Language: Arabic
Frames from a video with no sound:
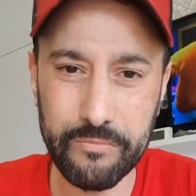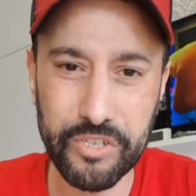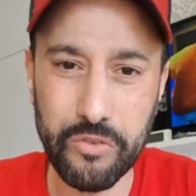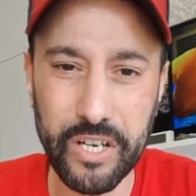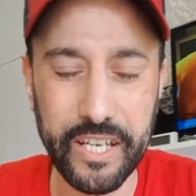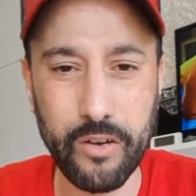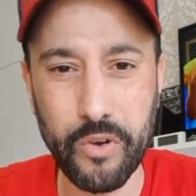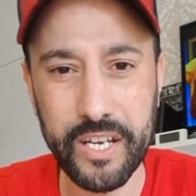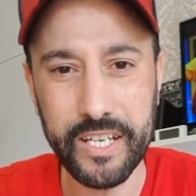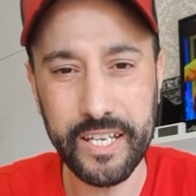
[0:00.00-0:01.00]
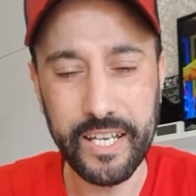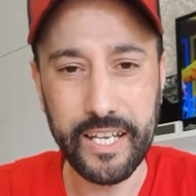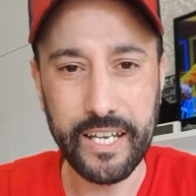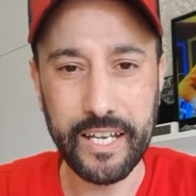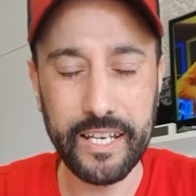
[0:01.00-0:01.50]
نمشيو الاخوان
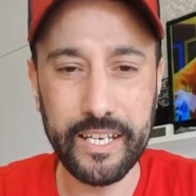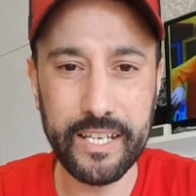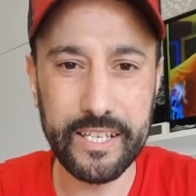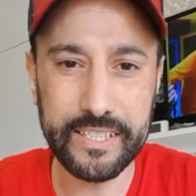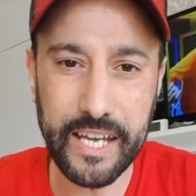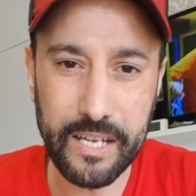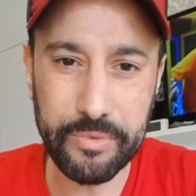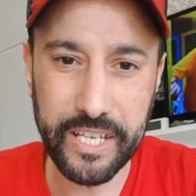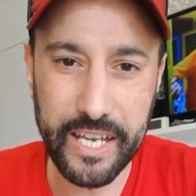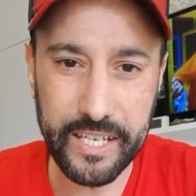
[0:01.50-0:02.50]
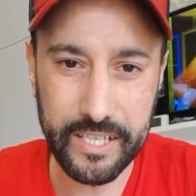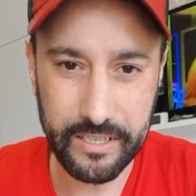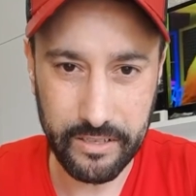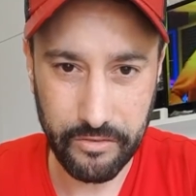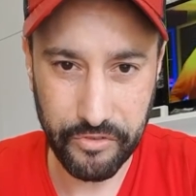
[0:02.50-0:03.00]
الطلب ديالك
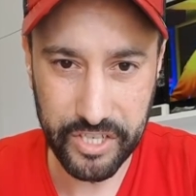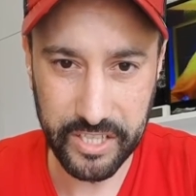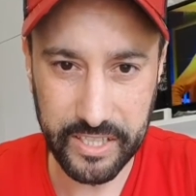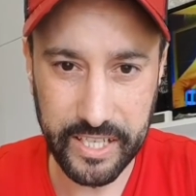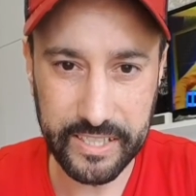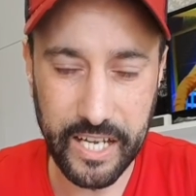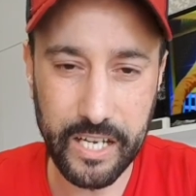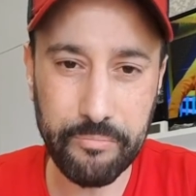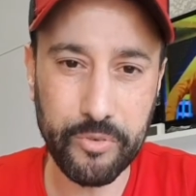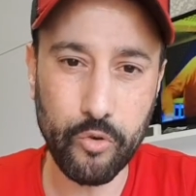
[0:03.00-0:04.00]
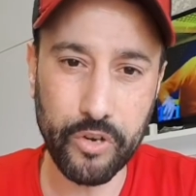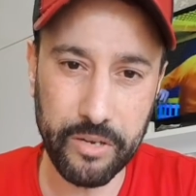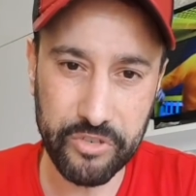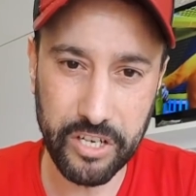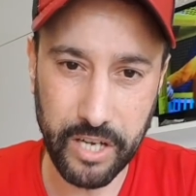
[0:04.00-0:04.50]
فاش كدير الطلب
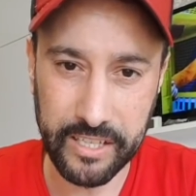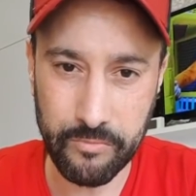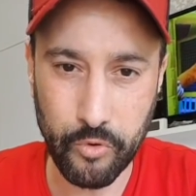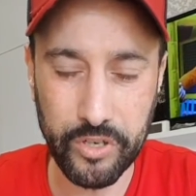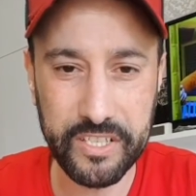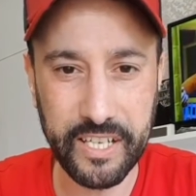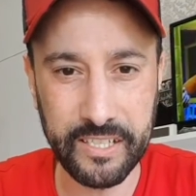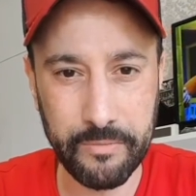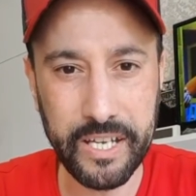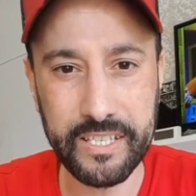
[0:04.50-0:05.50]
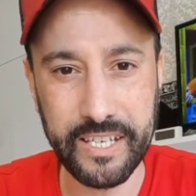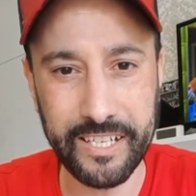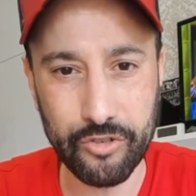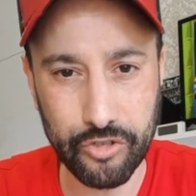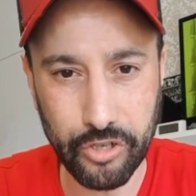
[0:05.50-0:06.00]
وكيمشي عند البوليس عند البحث
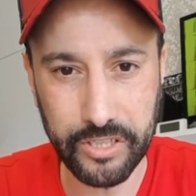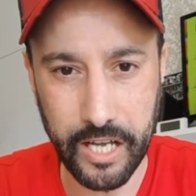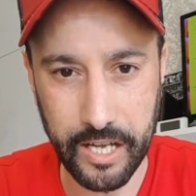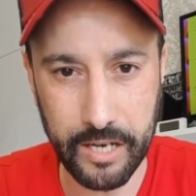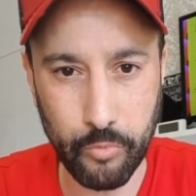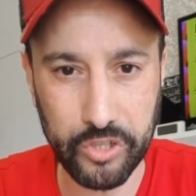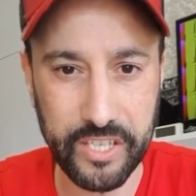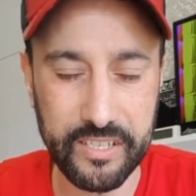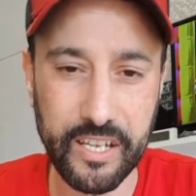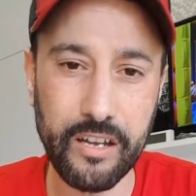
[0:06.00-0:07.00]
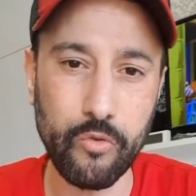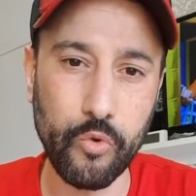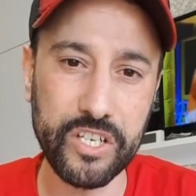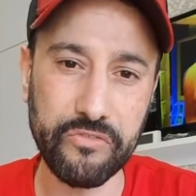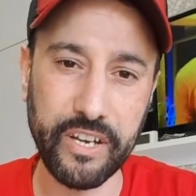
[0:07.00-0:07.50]
عند الشرطه المختصه
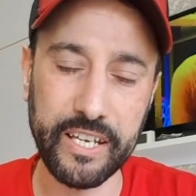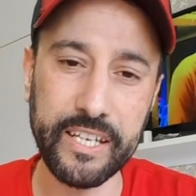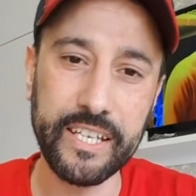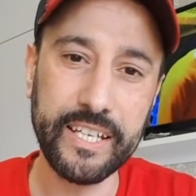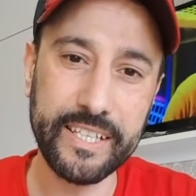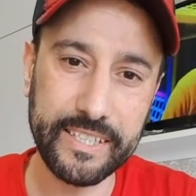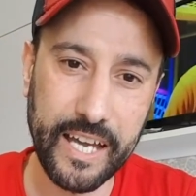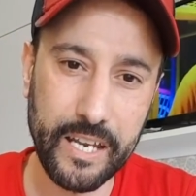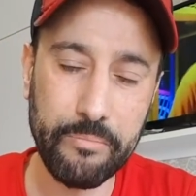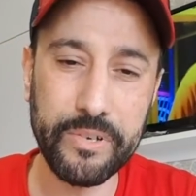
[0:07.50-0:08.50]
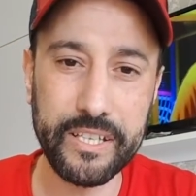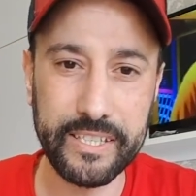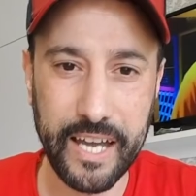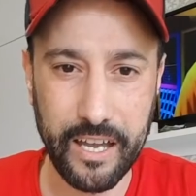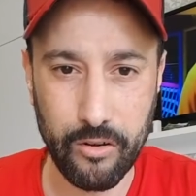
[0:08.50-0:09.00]
واش فعلا طلب
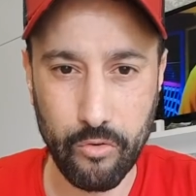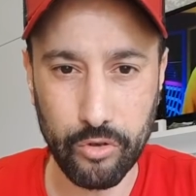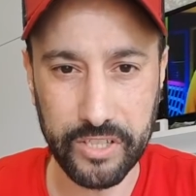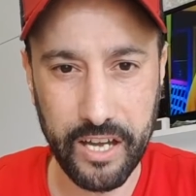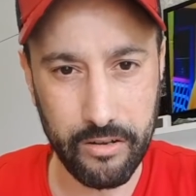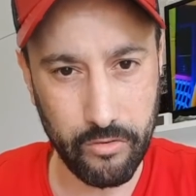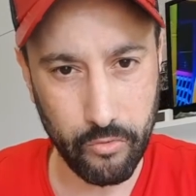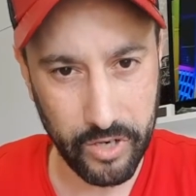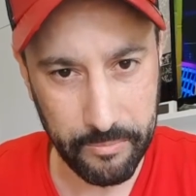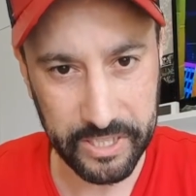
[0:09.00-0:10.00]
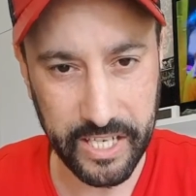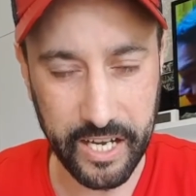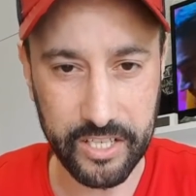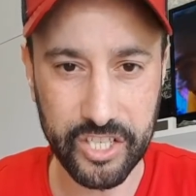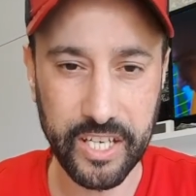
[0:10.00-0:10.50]
داخل كوطا ولا ما
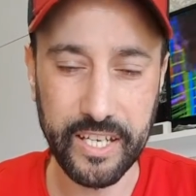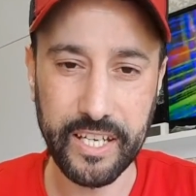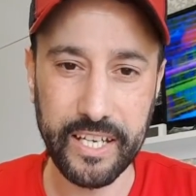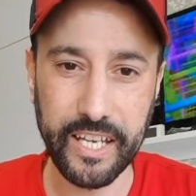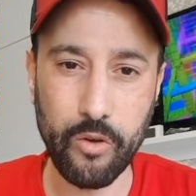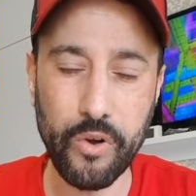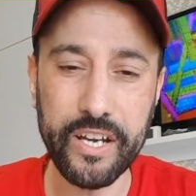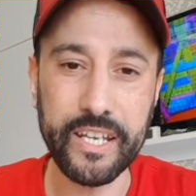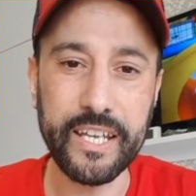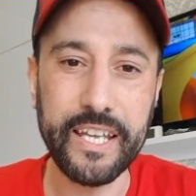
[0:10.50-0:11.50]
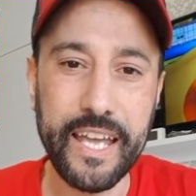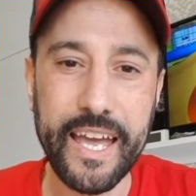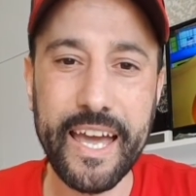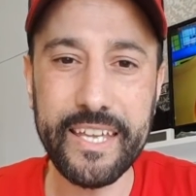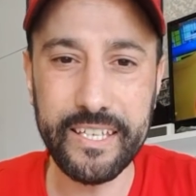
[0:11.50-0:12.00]
داخلش الاخوان
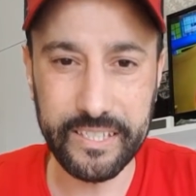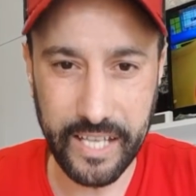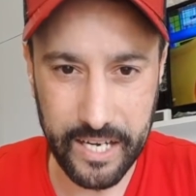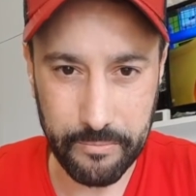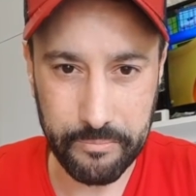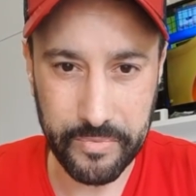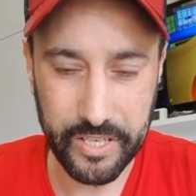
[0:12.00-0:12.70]
اي طلب